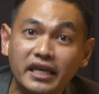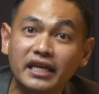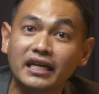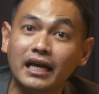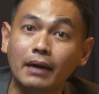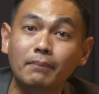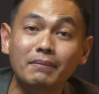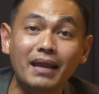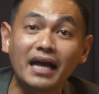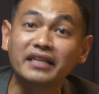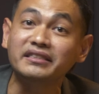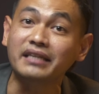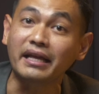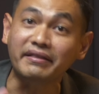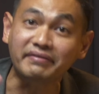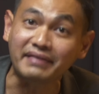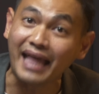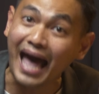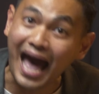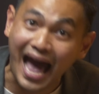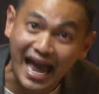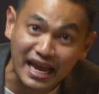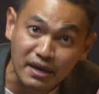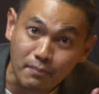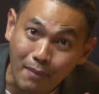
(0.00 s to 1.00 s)
ที่กำลังจะ
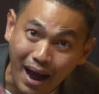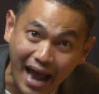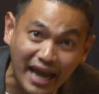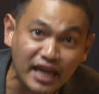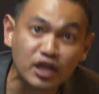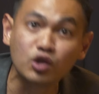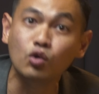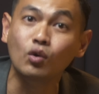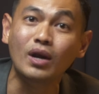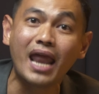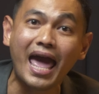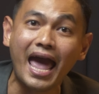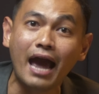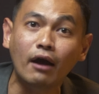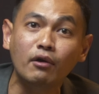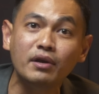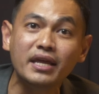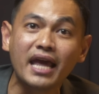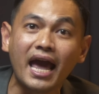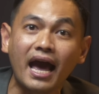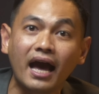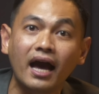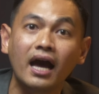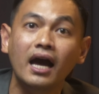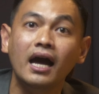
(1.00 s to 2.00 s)
ตายมาอยู่แล้ว
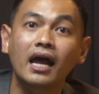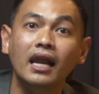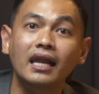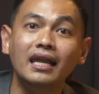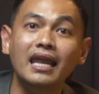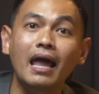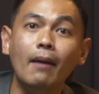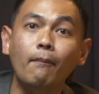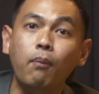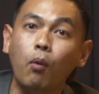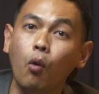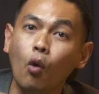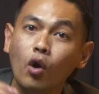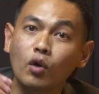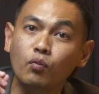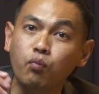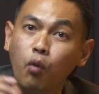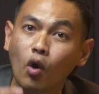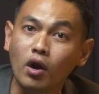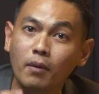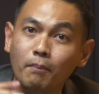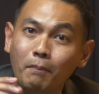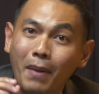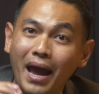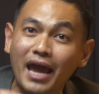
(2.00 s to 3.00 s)
เนี่ย และพูดว
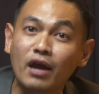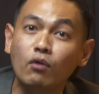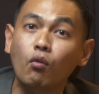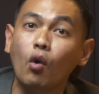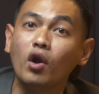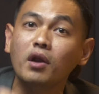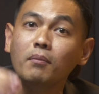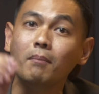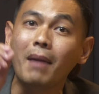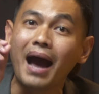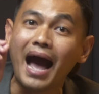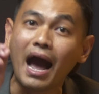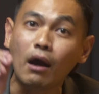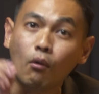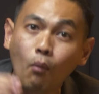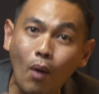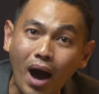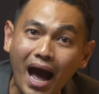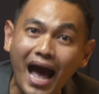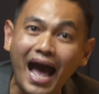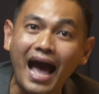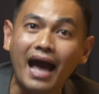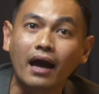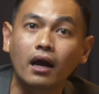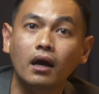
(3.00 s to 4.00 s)
นไปวนมา
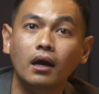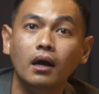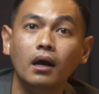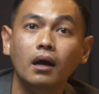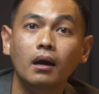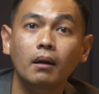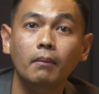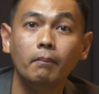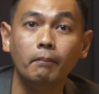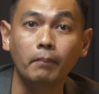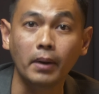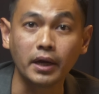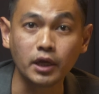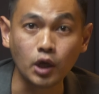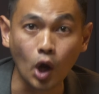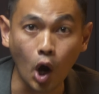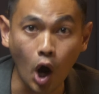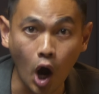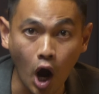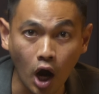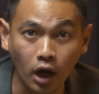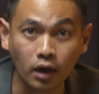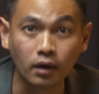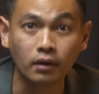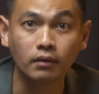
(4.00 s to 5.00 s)
ว่า ประยง